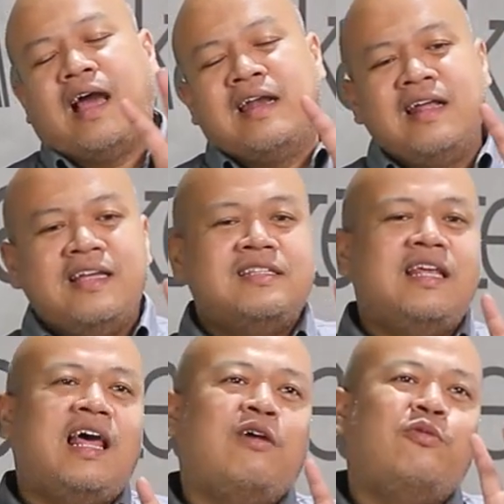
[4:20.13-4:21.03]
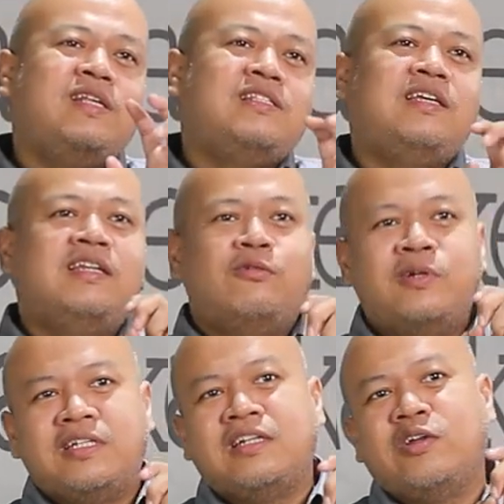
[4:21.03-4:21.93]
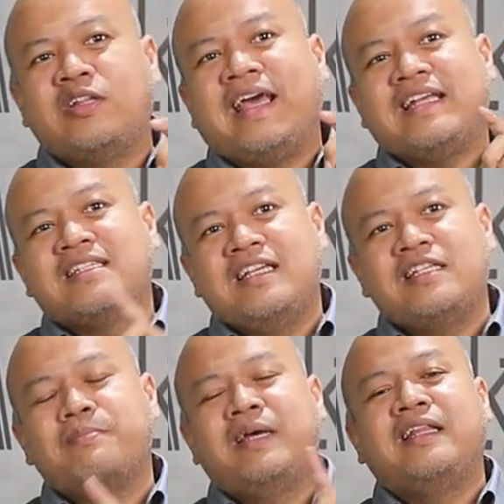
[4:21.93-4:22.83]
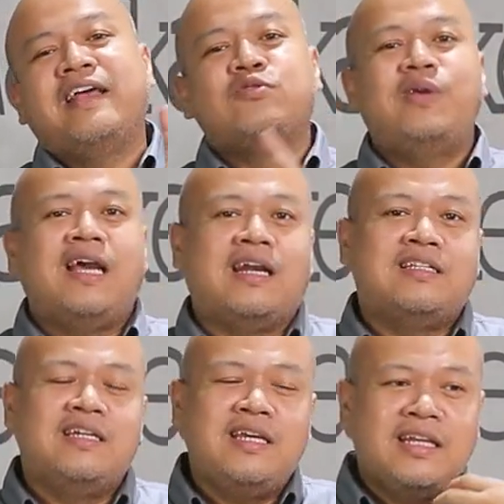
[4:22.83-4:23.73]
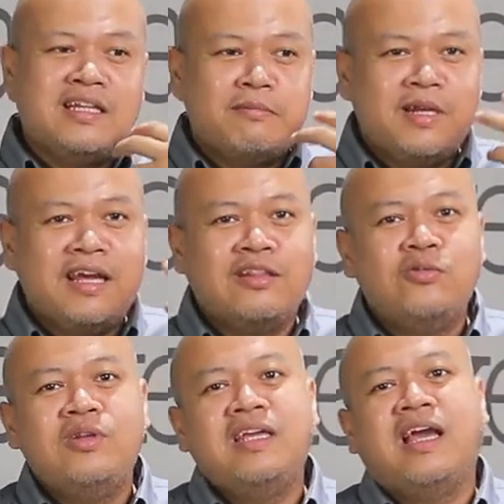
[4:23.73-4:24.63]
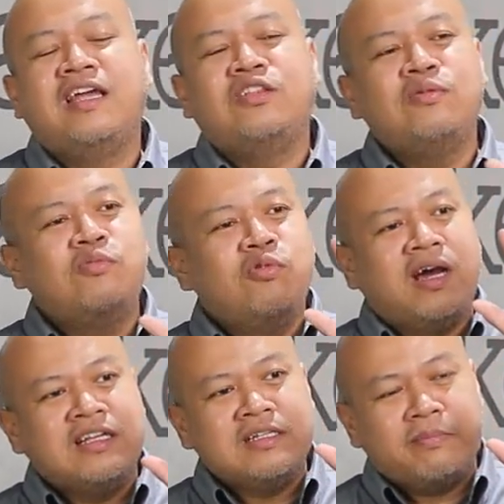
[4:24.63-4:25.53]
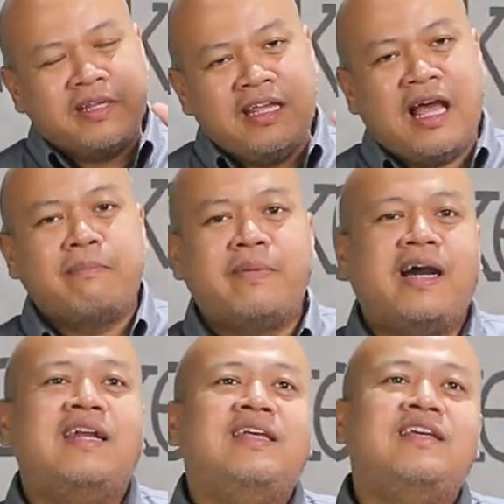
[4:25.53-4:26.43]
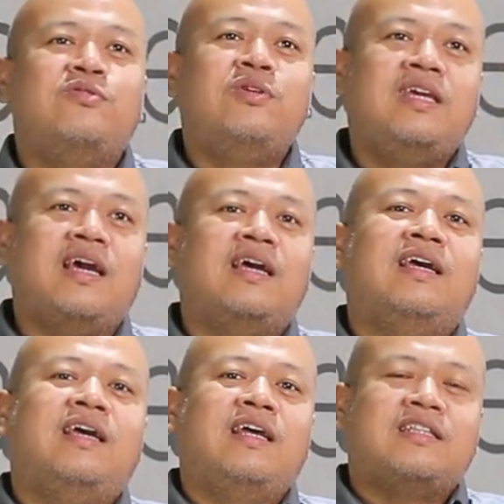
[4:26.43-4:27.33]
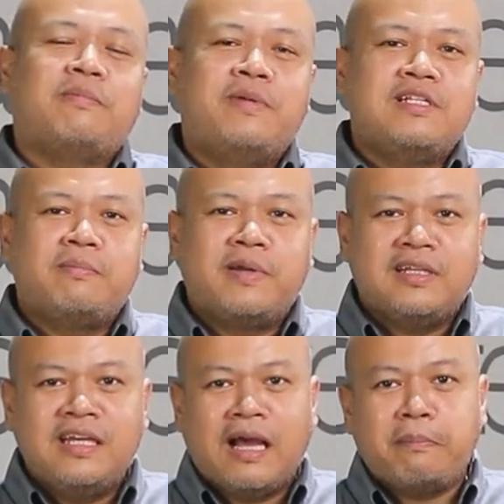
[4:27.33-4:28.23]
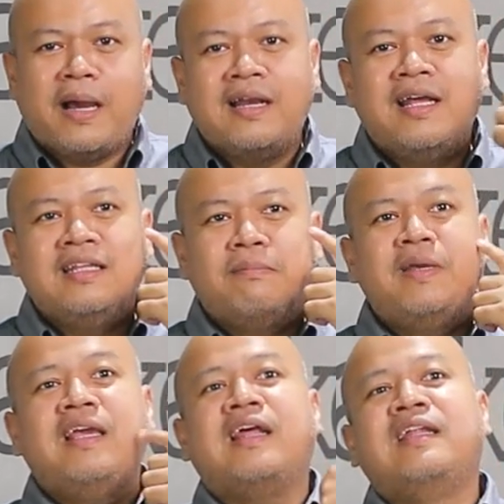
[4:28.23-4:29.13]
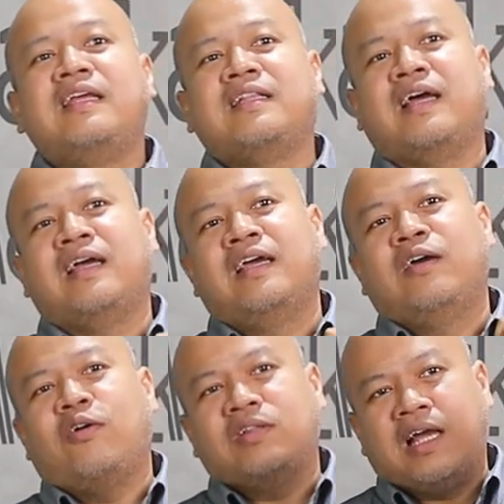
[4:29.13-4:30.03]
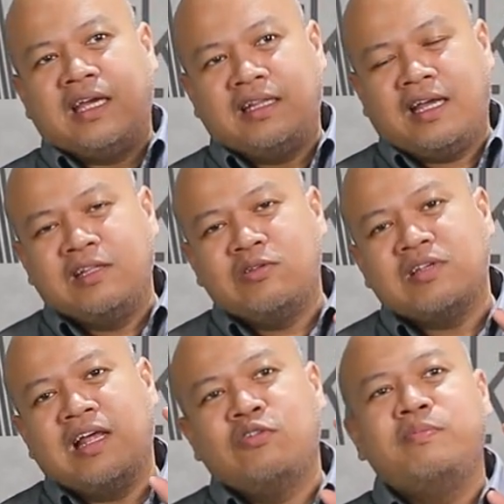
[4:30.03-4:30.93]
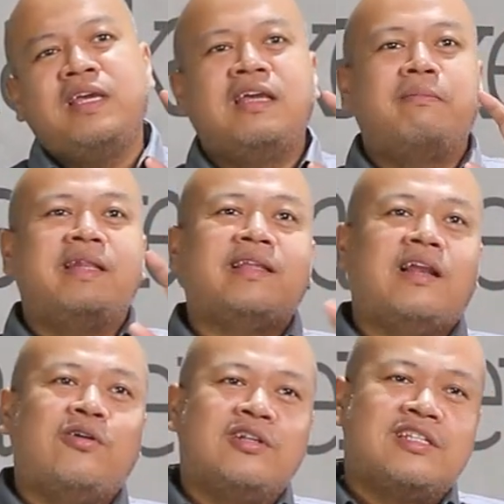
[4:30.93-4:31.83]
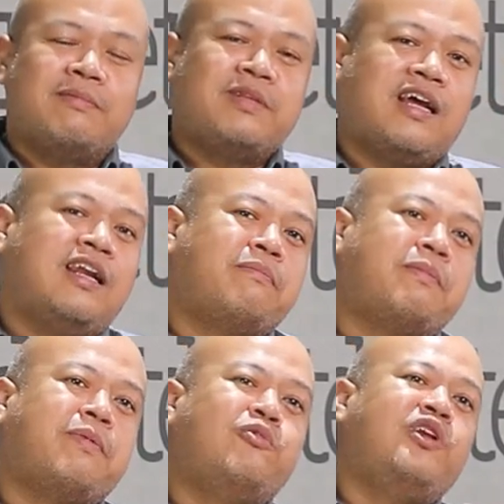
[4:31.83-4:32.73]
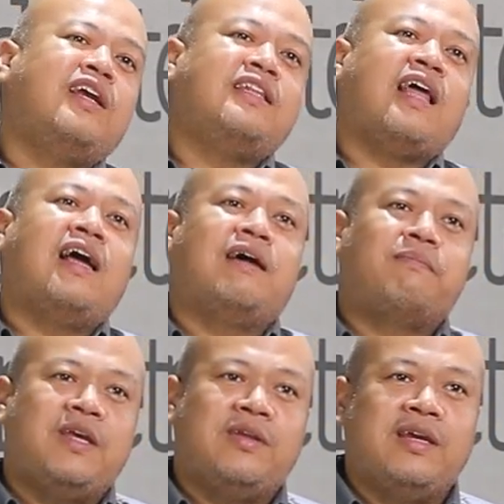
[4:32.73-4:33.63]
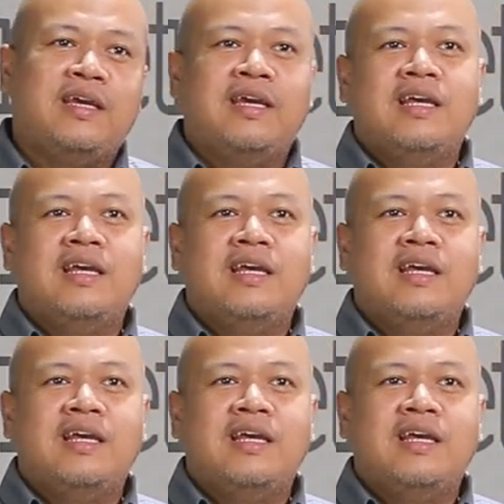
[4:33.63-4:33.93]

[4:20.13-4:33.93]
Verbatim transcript: ada istilah we see the world not as is but as we are. Jadi kita melihat dunia itu bukan seperti apa adanya dunia, tapi seperti apa adanya pikiran kita. Otak kita itu selalu bikin mental konsep terhadap apapun yang ditangkap gitu ya.